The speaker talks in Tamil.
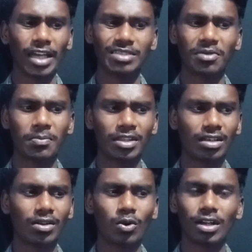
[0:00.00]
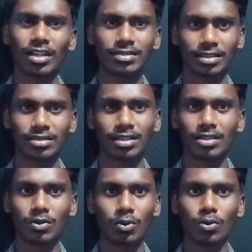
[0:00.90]
மேக்ஸிமம் பார்த்தீங்கன்னா ஒன் லேக்
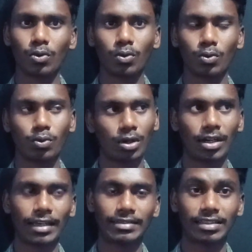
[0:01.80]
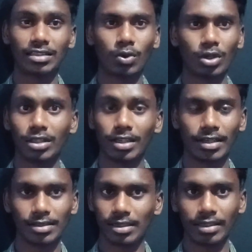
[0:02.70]
சிக்ஸ்டி டூ ஒன் லேக் சிக்ஸ்டி ஒன் இந்த
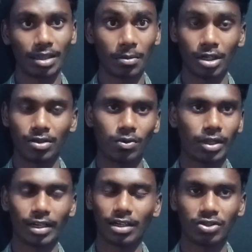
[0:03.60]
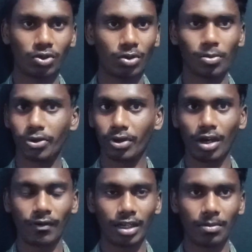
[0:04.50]
ரேஞ்சிலே தமிழ்நாட்டுக்குள்ளே எல்லா ஷோரூம்லேயும்
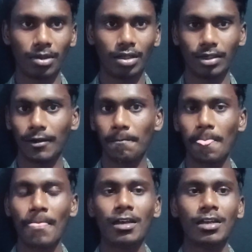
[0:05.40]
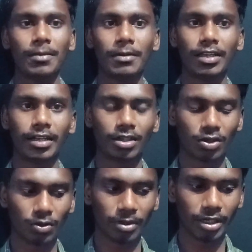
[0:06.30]
அவைலபிள் இருக்குது இப்போ நீங்கள்
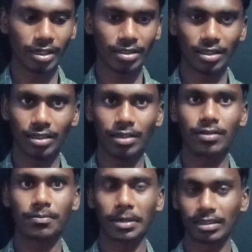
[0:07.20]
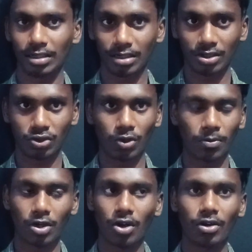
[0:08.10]
எடுக்கணும் அப்படின்னு நினச்சிங்கன்னா பக்கத்தில் இருக்க
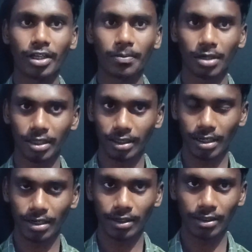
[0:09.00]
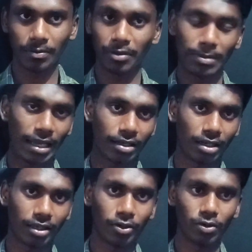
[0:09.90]
ஷோரூமுக்கு காண்டாக்ட் பண்ணி கேளுங்க இந்த மாதிரி பிளாக்
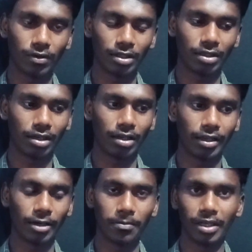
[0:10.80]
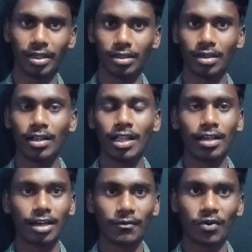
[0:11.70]
கலரையோட வருதா இல்லையா அப்படிங்கிறத
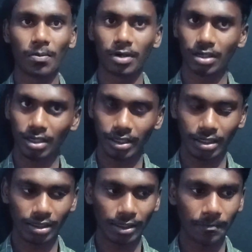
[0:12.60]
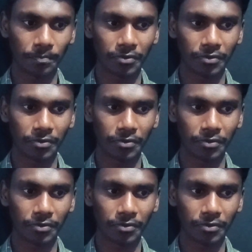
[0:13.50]
கன்ஃபார்ம் பண்ணிட்டு நீங்கள் எடுங்க